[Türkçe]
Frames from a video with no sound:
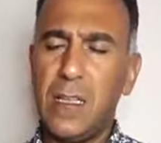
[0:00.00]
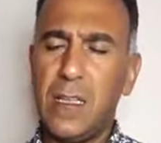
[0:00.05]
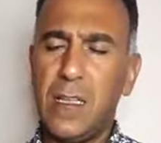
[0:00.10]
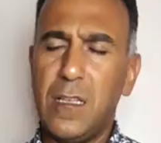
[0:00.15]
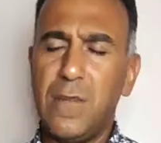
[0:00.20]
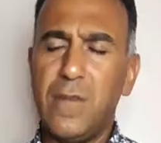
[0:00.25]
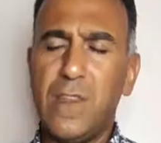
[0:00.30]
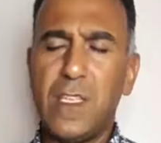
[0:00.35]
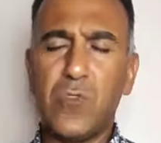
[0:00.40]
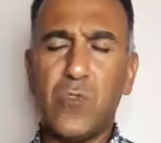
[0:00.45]

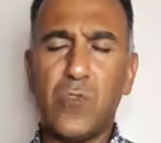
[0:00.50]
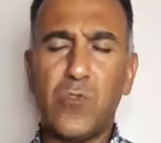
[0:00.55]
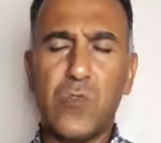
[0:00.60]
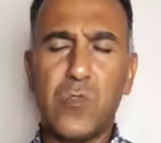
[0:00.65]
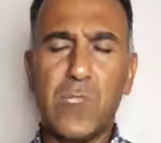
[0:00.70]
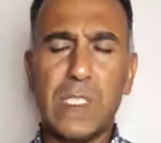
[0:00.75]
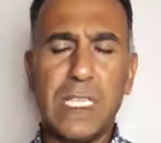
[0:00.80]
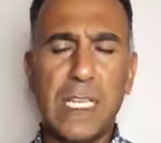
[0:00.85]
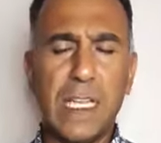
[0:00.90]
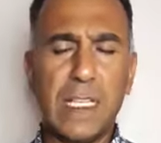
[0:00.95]
ve
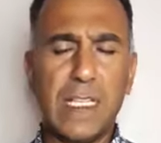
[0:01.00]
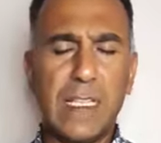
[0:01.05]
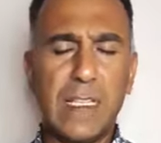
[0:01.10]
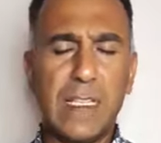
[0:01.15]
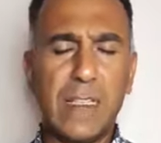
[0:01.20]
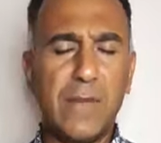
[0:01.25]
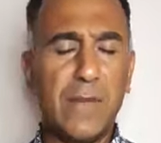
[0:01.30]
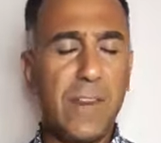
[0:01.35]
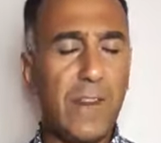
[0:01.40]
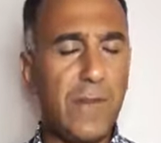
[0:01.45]
Tunus'tan
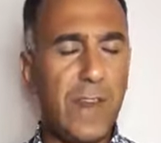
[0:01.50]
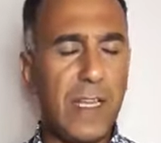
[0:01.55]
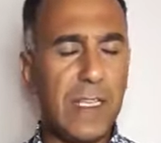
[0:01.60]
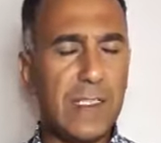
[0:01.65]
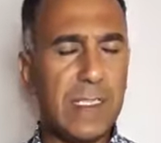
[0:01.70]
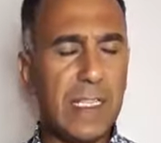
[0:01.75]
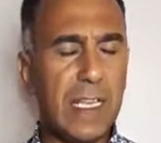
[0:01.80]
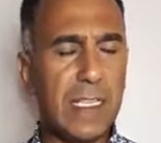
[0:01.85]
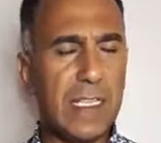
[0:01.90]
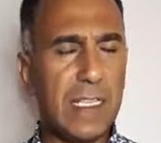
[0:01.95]
ve
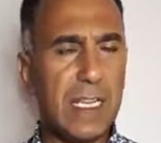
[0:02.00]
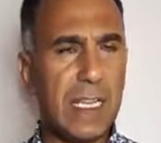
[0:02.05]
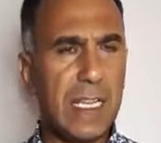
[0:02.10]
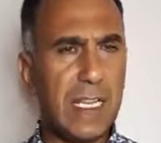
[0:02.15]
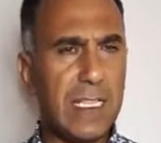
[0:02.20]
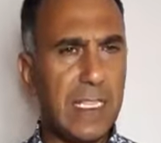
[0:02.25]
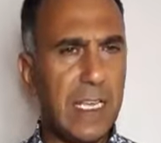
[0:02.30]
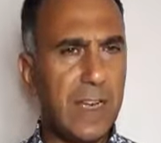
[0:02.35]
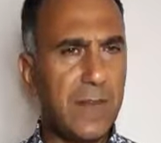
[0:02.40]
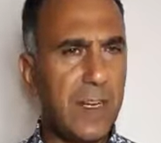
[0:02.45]
Fas'tan
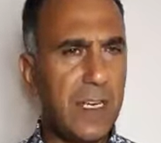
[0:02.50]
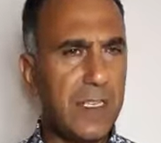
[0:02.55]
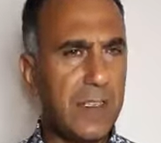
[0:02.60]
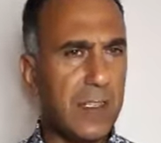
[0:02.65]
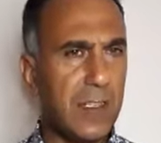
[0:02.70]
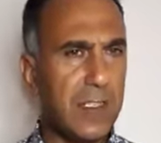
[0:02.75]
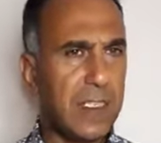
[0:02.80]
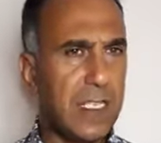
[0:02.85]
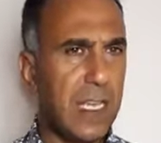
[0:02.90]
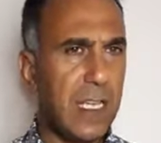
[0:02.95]
gelenler var
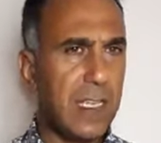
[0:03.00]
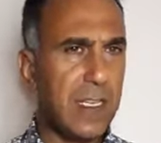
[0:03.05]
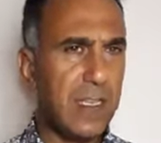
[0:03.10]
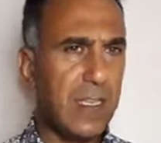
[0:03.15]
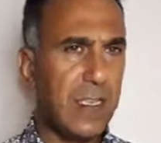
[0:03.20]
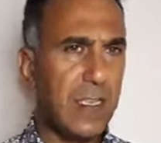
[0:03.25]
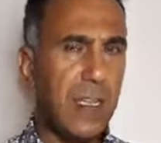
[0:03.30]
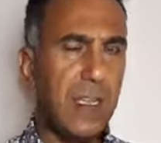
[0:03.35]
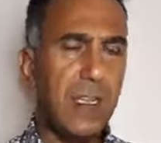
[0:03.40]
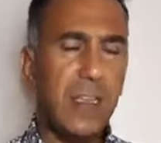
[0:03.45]
Cezayir'e.
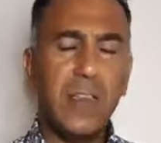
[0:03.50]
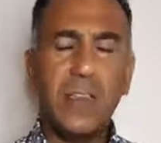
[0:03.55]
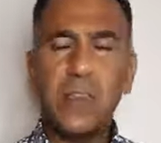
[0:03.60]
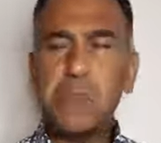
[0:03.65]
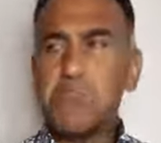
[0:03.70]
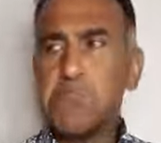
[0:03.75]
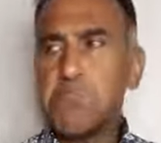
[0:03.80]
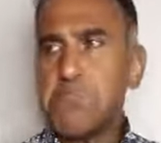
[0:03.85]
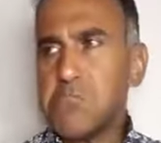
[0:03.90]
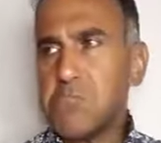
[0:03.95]

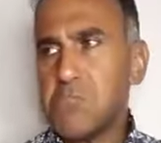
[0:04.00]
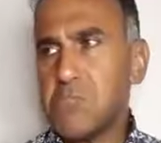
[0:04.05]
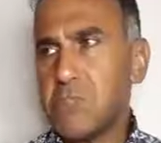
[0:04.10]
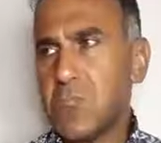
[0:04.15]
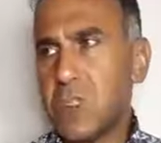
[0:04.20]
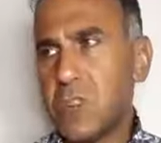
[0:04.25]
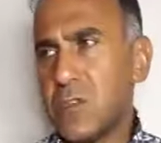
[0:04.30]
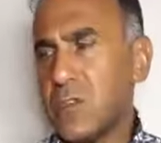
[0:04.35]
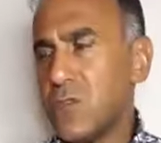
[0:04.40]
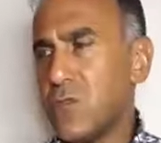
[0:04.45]

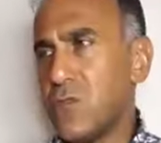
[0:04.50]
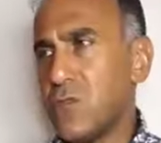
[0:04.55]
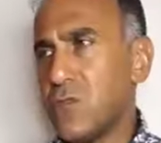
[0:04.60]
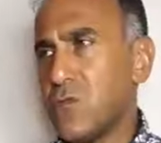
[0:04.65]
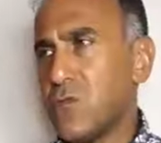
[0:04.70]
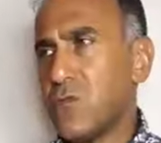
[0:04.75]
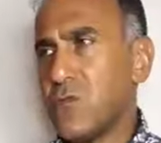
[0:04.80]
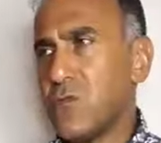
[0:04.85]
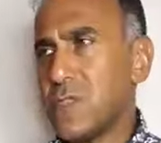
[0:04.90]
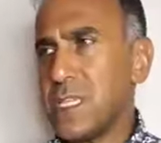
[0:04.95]
İşte o
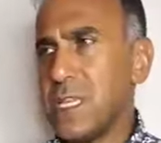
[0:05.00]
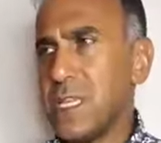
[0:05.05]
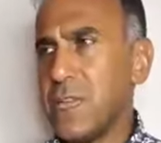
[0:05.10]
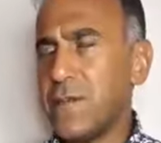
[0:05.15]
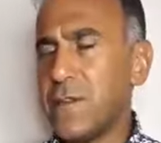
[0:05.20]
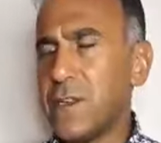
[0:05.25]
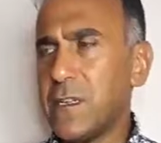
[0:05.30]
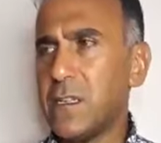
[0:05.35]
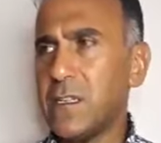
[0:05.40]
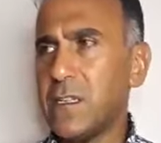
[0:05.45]
Kuzey
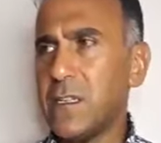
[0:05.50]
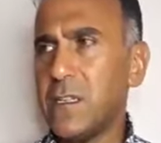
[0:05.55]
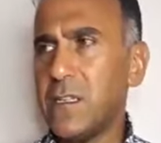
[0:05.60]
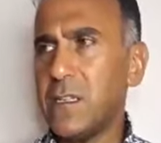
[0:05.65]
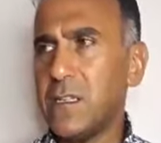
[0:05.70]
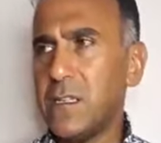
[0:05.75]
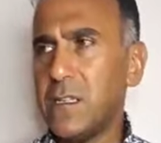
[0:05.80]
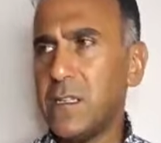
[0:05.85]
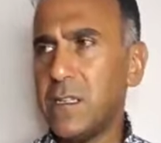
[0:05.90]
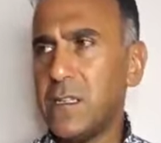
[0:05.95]
Afrika'da
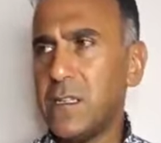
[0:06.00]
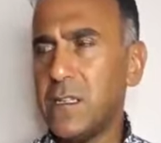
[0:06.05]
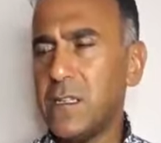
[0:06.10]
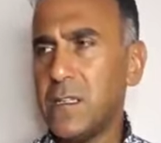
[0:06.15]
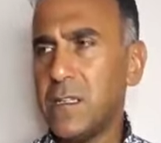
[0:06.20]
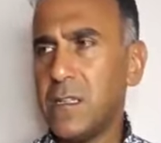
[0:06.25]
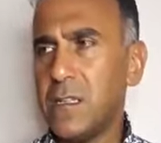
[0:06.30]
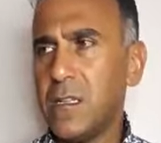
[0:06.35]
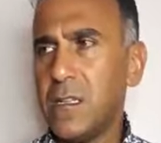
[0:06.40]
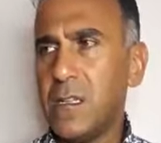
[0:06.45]

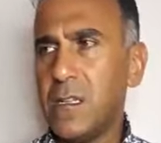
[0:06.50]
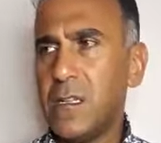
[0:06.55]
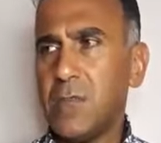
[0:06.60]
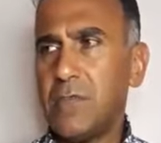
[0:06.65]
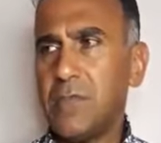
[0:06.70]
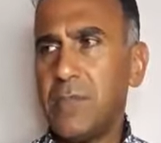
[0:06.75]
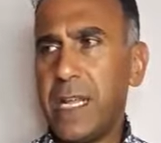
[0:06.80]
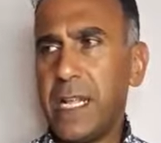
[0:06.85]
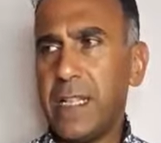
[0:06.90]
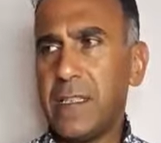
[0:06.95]

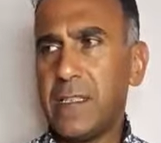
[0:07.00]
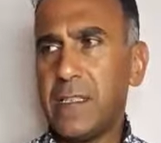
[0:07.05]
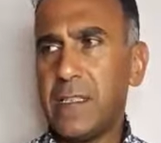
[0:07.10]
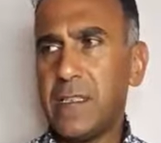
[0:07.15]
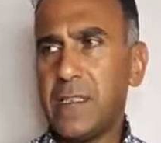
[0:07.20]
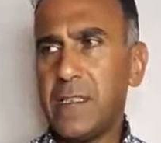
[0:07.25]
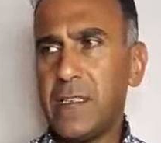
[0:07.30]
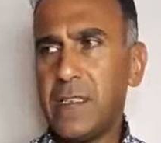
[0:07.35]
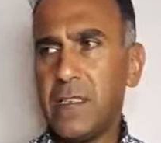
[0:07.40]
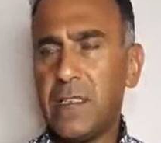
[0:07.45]
belki
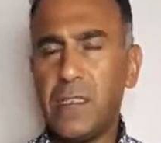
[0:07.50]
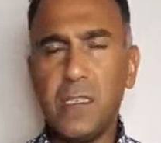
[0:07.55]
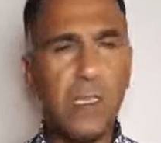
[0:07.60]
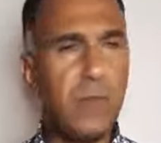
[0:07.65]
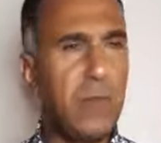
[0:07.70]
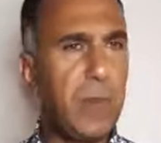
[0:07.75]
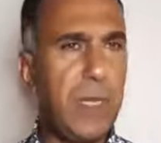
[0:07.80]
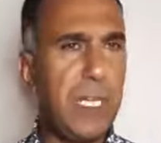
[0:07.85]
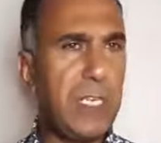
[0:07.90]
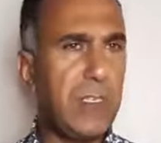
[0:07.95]

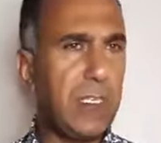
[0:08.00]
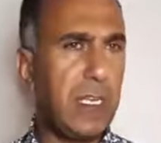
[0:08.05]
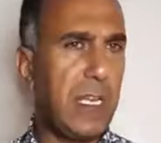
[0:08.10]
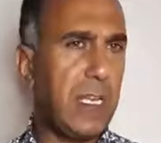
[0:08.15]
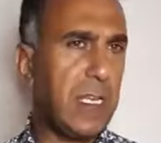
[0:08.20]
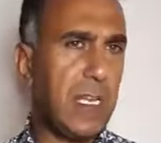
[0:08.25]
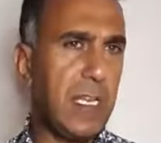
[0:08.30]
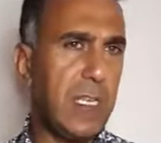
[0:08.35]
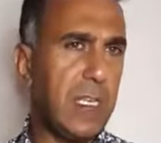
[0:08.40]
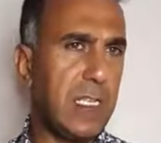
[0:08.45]
25 tane
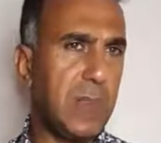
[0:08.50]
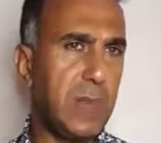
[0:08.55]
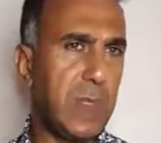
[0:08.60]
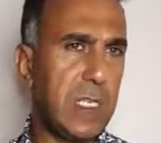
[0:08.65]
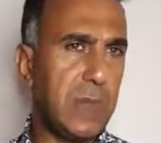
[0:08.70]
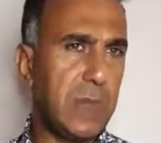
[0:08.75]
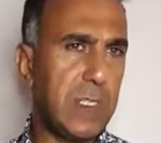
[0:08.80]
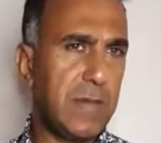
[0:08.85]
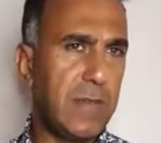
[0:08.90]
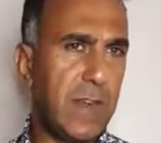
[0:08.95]

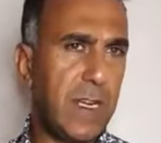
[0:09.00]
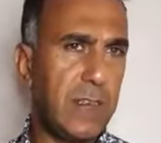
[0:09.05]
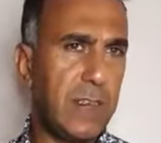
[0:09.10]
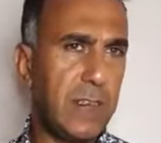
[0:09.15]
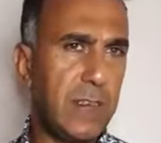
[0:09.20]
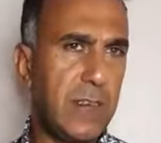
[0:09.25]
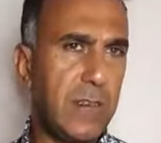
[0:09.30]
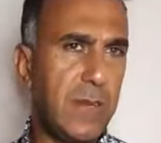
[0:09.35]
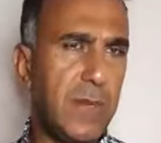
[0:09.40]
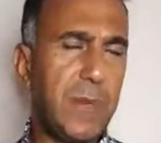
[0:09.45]
eğitmenimiz vardır.